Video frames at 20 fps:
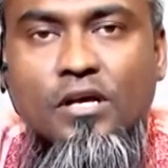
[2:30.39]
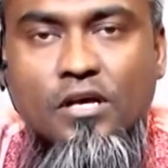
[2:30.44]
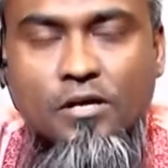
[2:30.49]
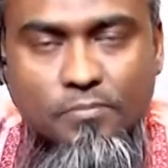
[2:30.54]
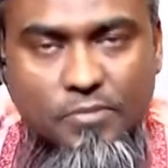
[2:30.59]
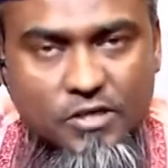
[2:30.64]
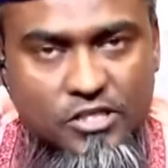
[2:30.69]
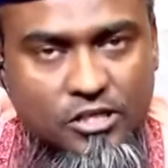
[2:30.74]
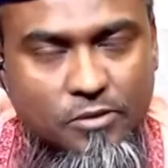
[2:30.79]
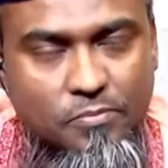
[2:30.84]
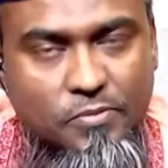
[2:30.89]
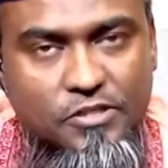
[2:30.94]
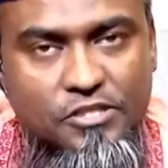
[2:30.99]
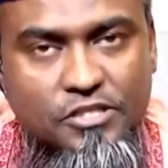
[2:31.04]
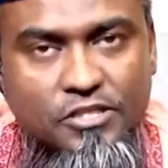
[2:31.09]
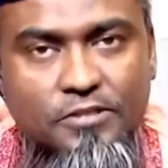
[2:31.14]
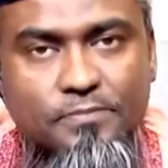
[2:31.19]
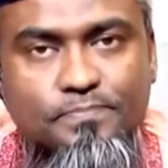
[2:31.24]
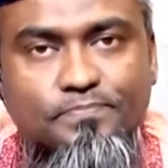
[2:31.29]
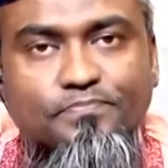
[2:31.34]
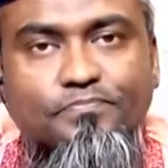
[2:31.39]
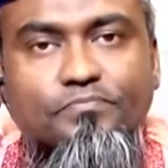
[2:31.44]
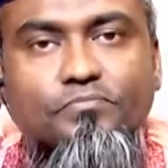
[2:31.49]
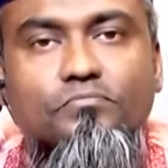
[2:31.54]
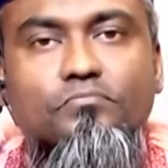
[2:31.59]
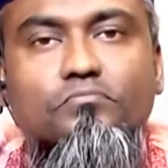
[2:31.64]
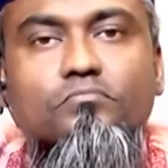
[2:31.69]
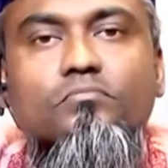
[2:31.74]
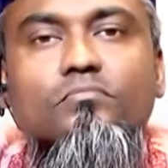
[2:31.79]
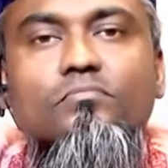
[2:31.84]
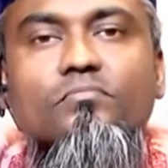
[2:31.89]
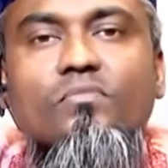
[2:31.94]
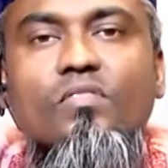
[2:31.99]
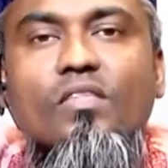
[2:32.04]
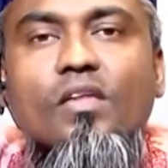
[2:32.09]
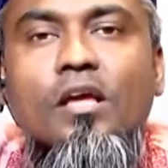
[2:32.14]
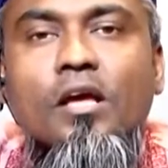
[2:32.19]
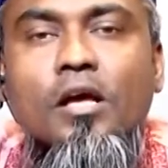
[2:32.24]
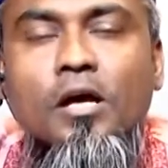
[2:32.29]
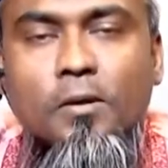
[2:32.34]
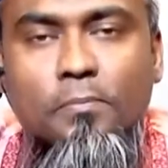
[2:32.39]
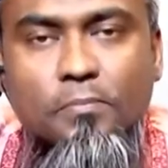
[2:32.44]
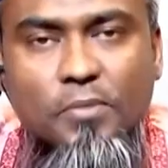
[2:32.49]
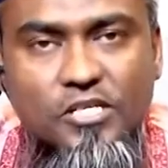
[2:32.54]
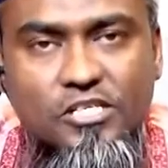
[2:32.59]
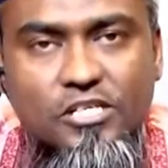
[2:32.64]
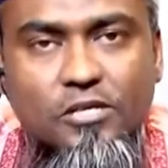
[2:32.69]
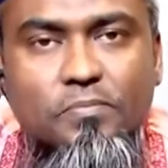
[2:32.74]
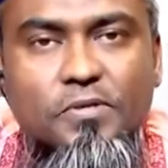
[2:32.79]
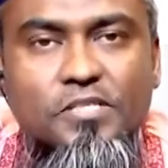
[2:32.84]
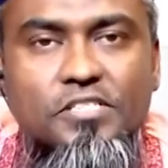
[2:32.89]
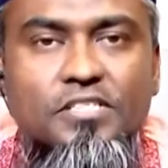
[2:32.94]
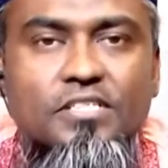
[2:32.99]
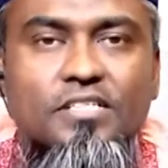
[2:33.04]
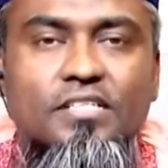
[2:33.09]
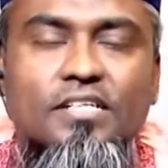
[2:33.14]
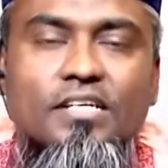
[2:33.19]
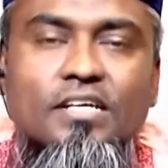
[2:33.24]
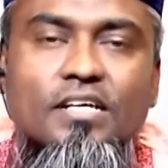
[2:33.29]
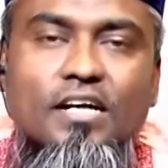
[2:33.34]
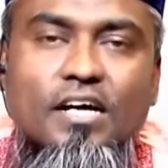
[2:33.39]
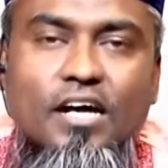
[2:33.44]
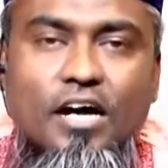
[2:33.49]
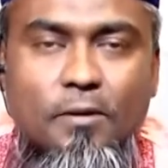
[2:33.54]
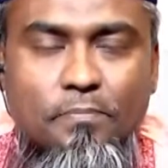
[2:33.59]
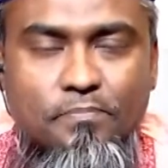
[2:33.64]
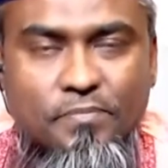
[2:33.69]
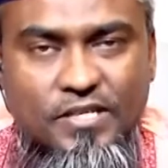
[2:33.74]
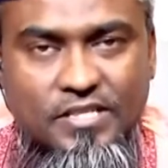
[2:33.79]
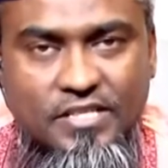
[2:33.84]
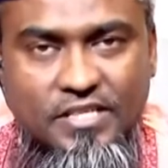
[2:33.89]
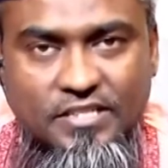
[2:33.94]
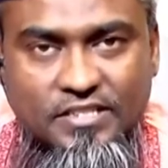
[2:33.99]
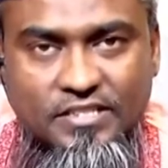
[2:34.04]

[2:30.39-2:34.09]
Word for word: পাশাপাশি পাশাপাশি আপনাদের